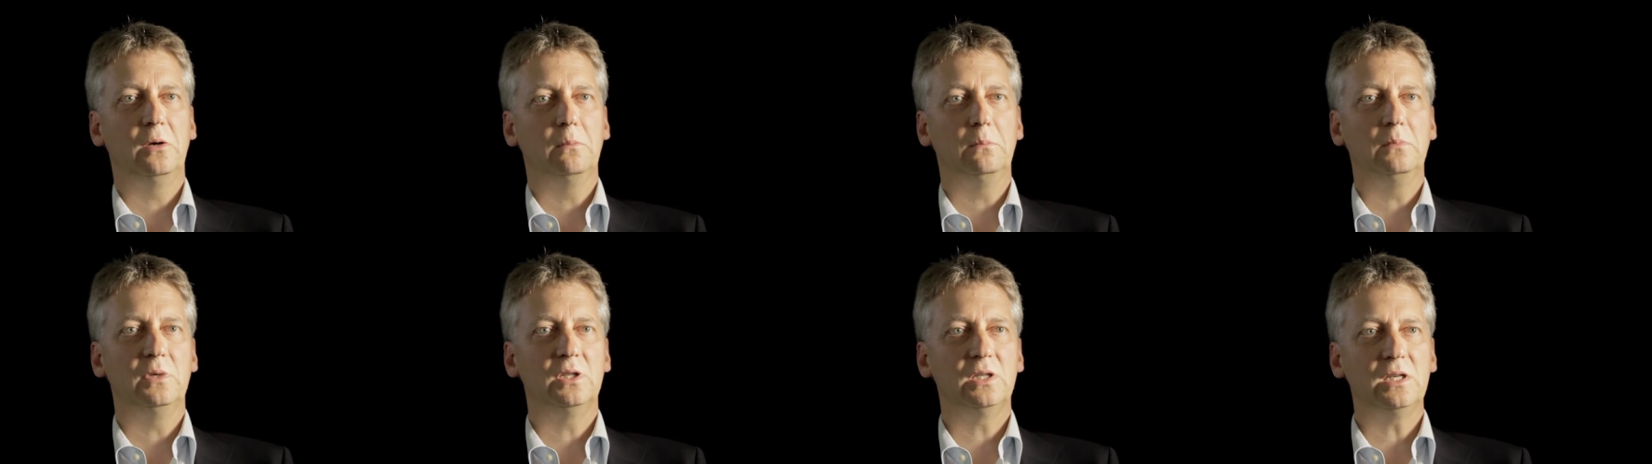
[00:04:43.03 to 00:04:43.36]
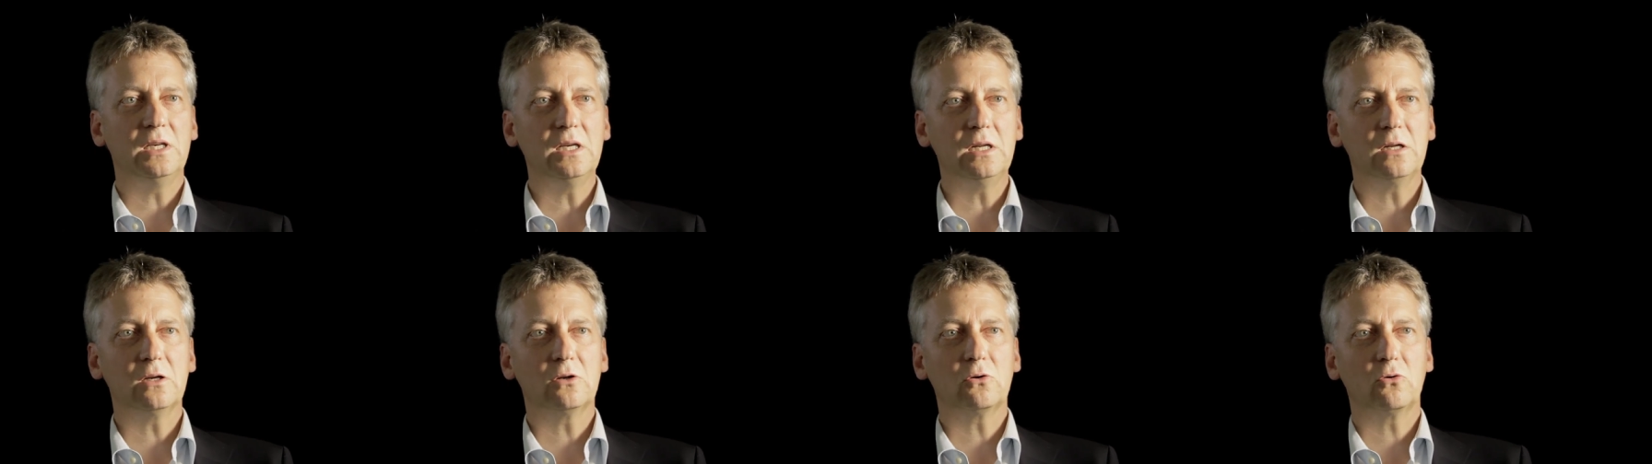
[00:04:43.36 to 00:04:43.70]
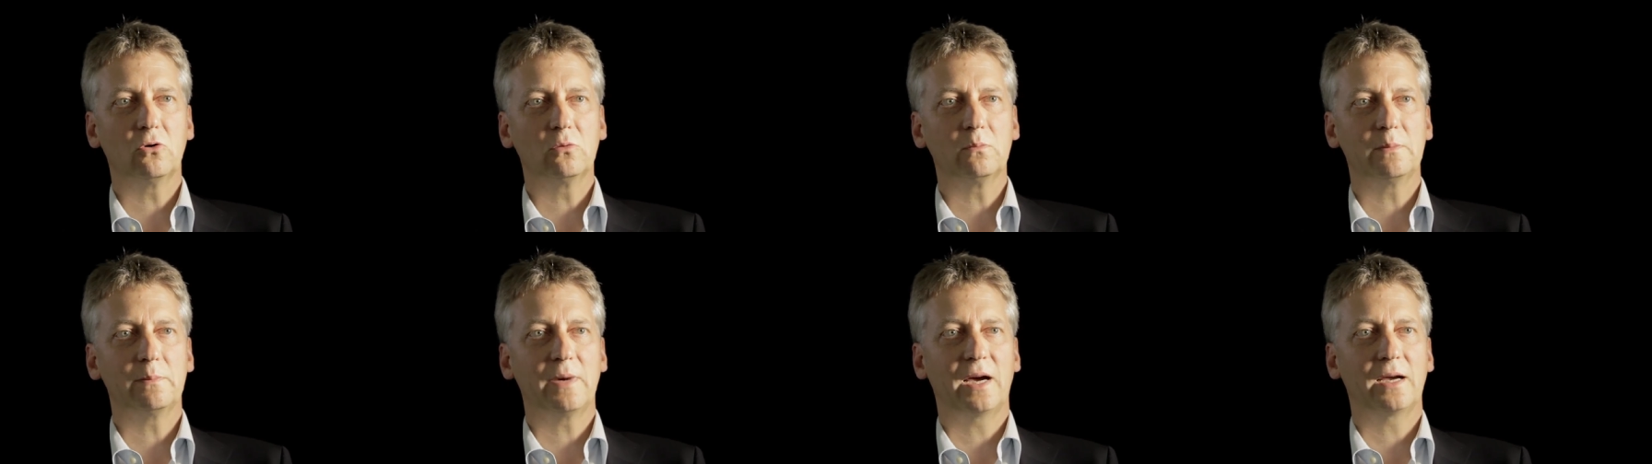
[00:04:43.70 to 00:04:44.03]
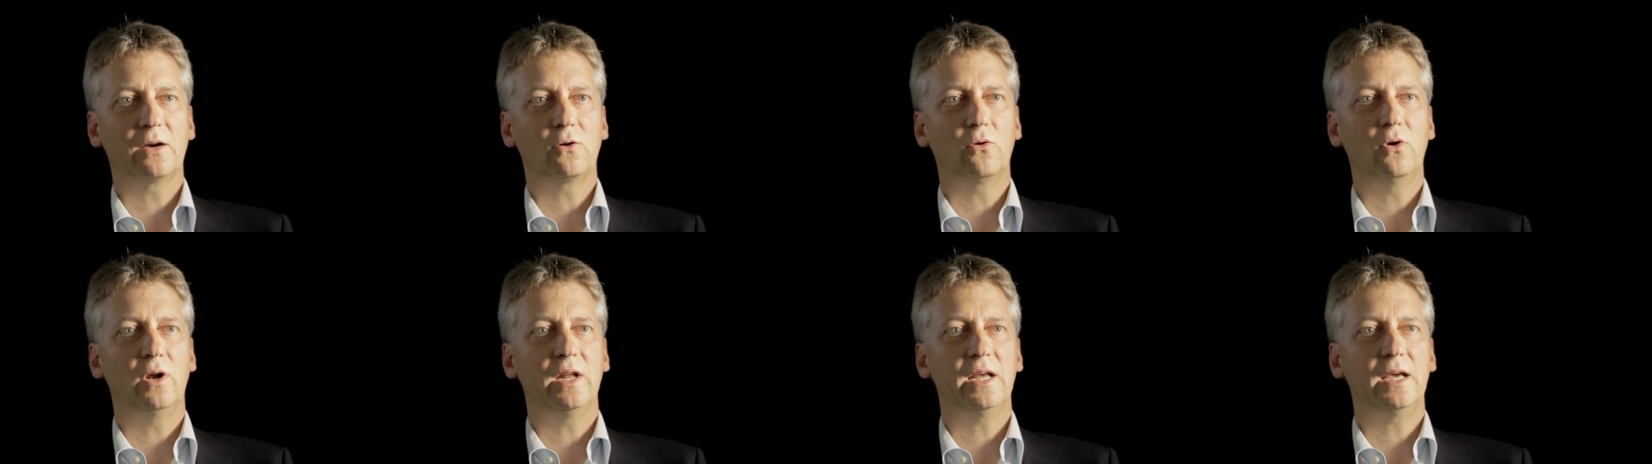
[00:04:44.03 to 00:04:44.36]
mit Ihnen und mit
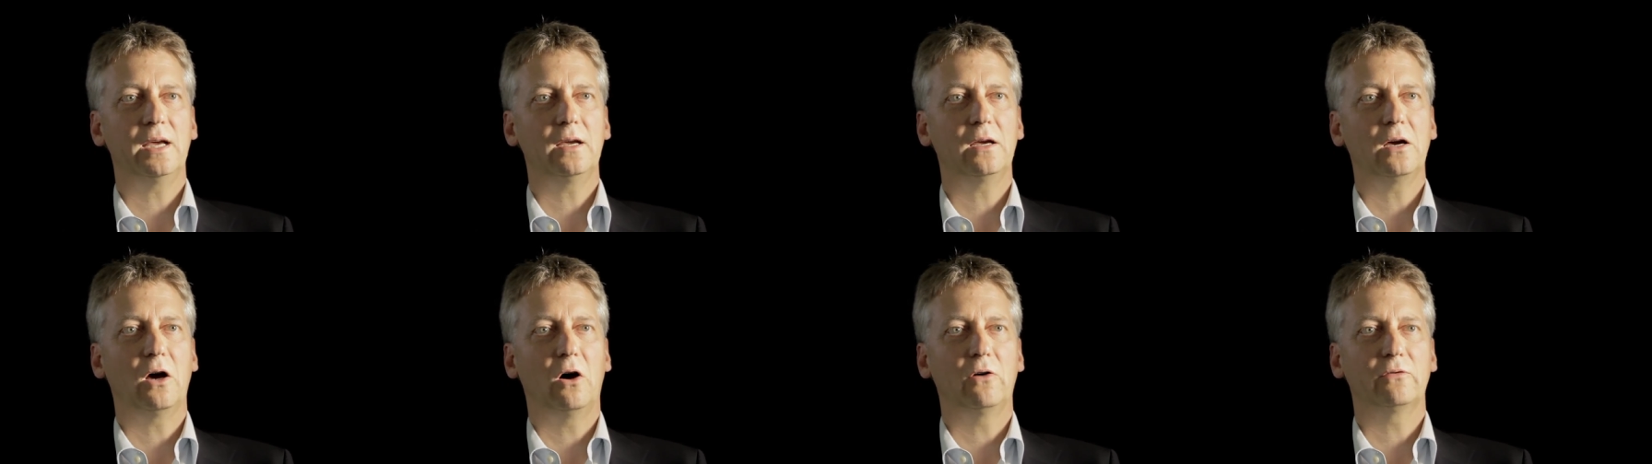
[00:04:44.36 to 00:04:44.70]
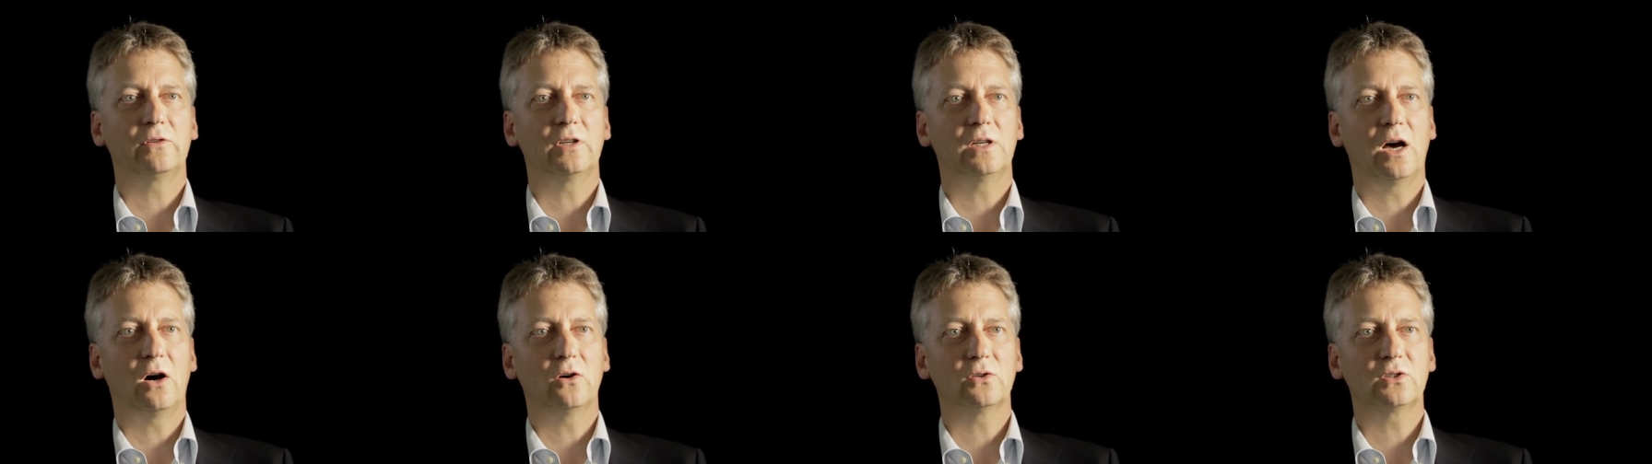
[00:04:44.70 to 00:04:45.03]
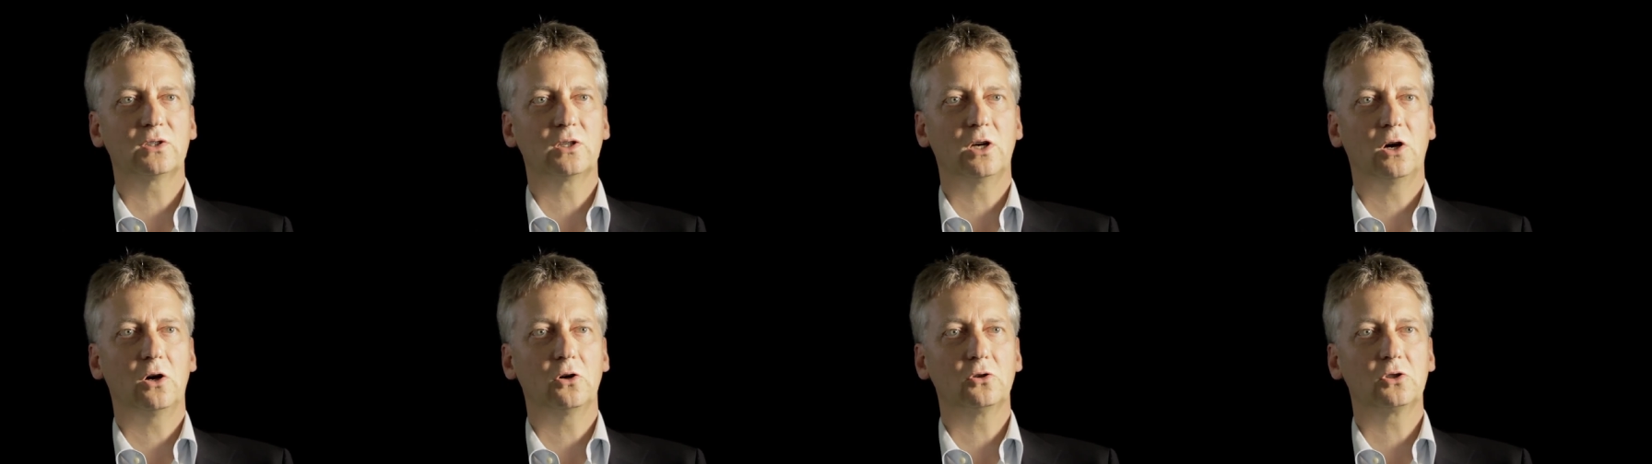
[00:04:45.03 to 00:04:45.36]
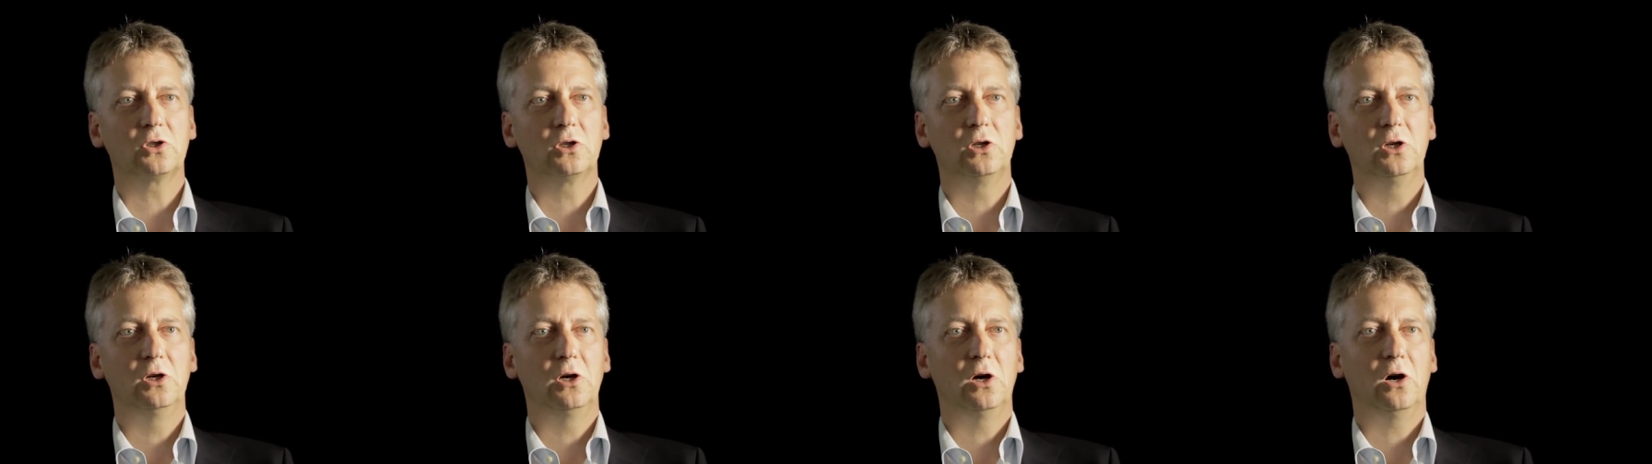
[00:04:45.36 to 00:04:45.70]
meinen Kollegen auf den
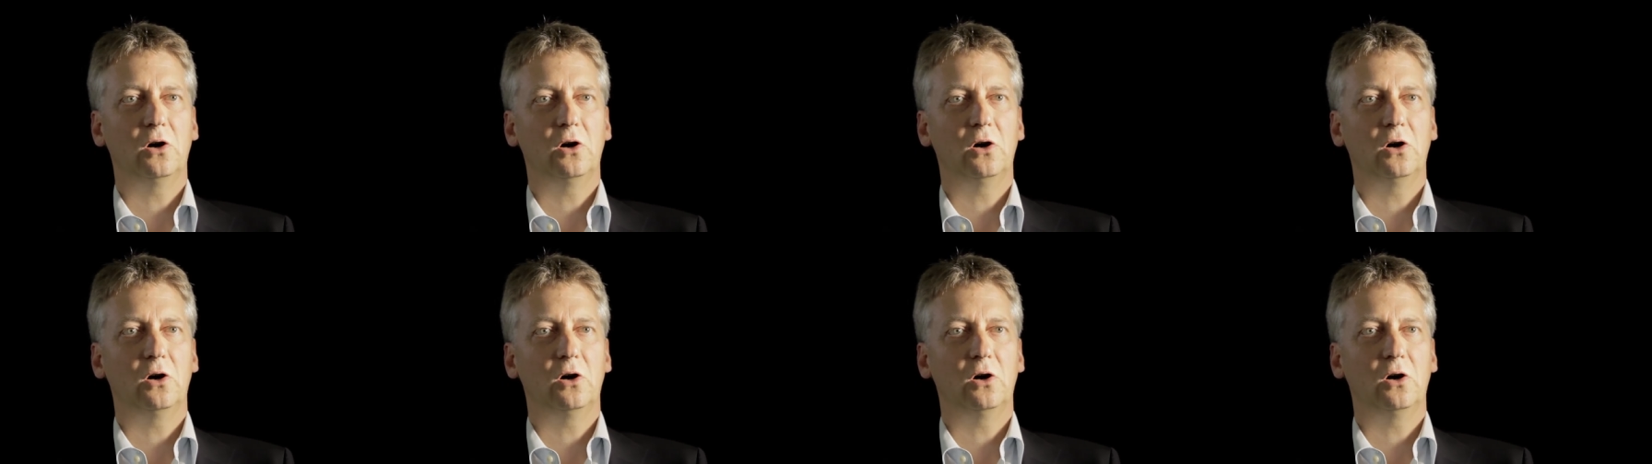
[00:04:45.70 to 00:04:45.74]
Austausch